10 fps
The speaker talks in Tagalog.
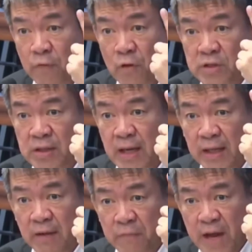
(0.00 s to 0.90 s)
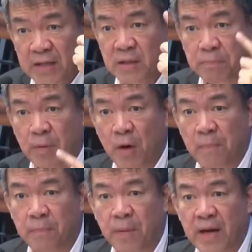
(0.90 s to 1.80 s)
Of course, din naging flagship
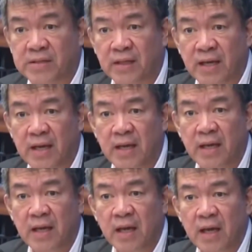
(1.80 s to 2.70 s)
pro project yan eh.